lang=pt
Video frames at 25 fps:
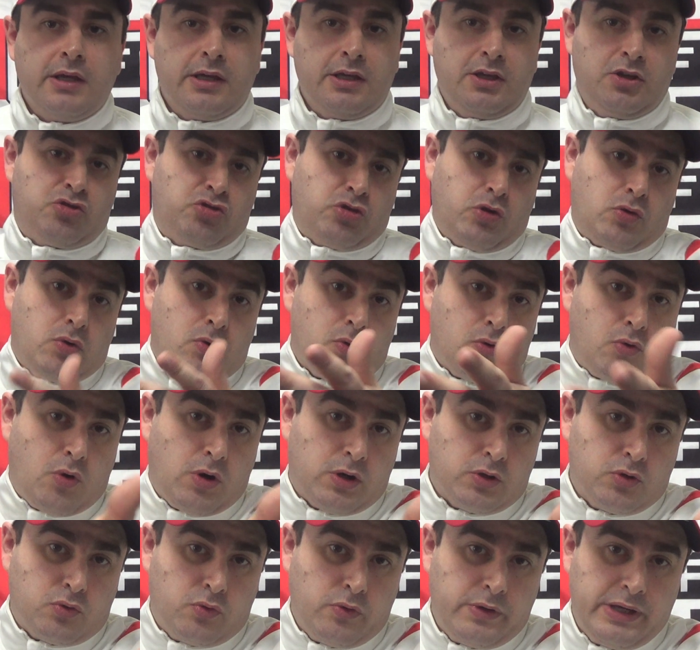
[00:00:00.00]
E isso eu
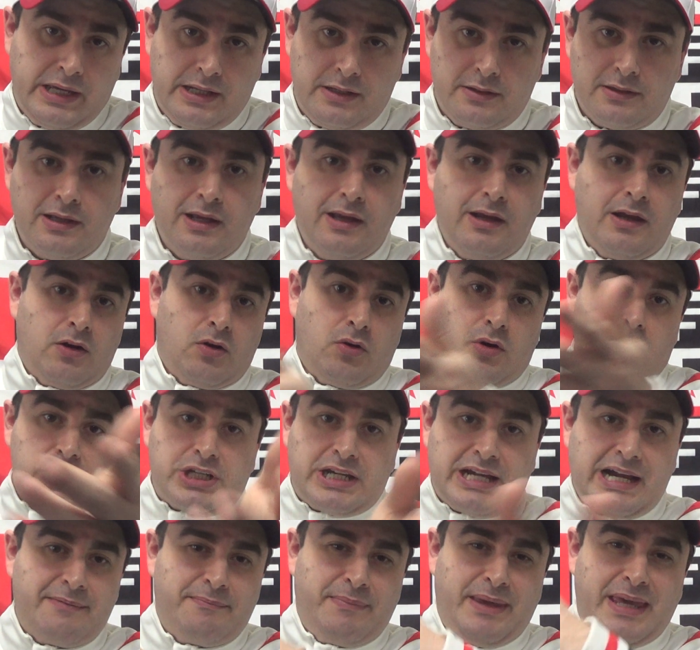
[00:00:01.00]
concordo com ele.
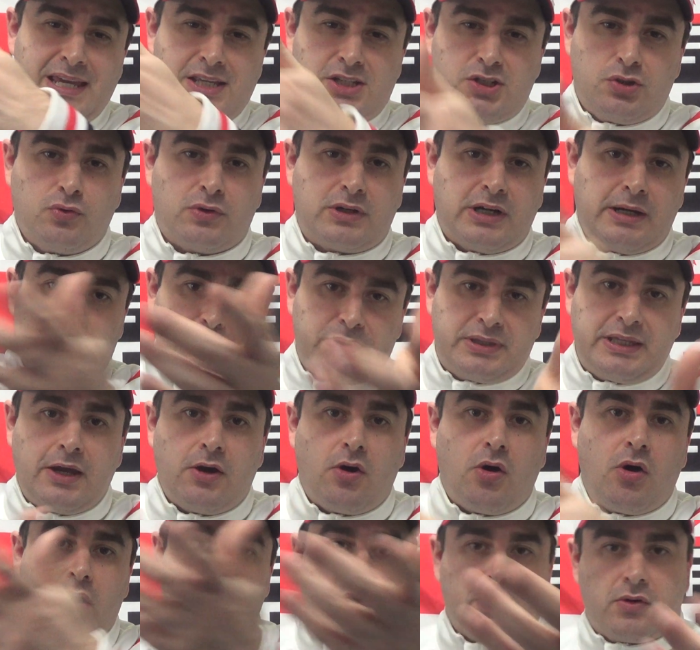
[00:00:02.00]
Logicamente, no campo
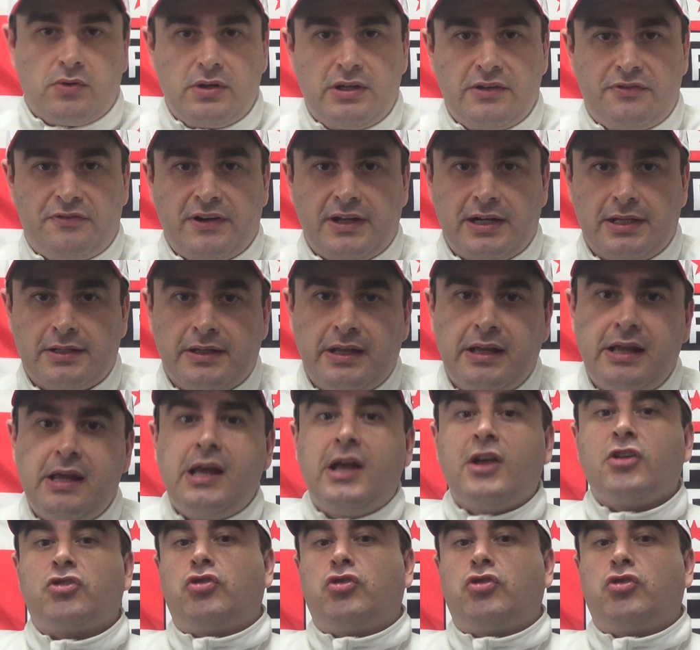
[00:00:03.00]
teórico ele fala, né?